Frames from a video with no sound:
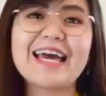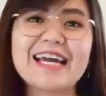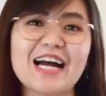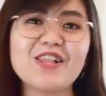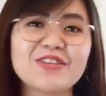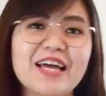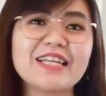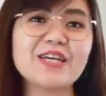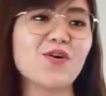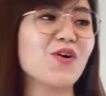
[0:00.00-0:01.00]
Kalau
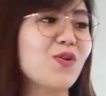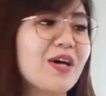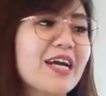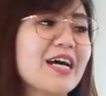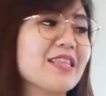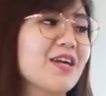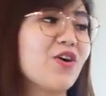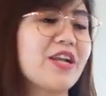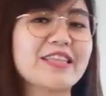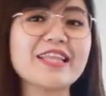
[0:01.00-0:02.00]
tadi ruang keluarga
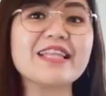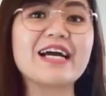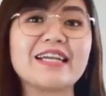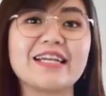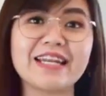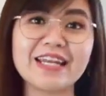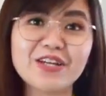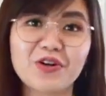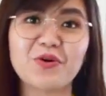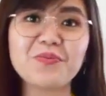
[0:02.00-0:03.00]
terkonektif dengan dining
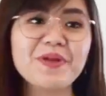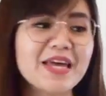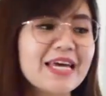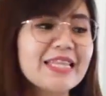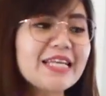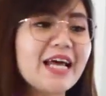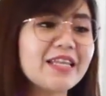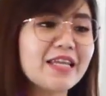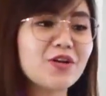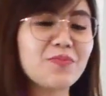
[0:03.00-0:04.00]
room, di
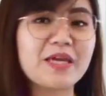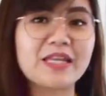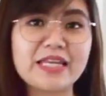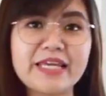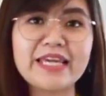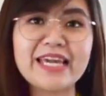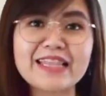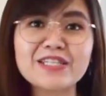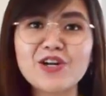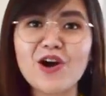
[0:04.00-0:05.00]
dining room ini
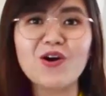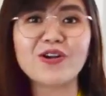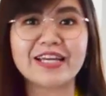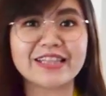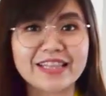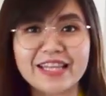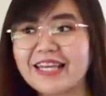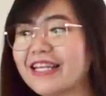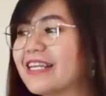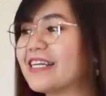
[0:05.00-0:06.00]
kita juga connected
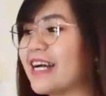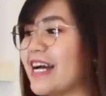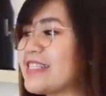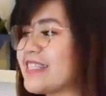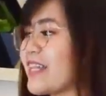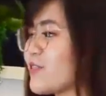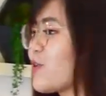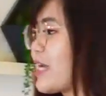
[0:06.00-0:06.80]
nih dengan satu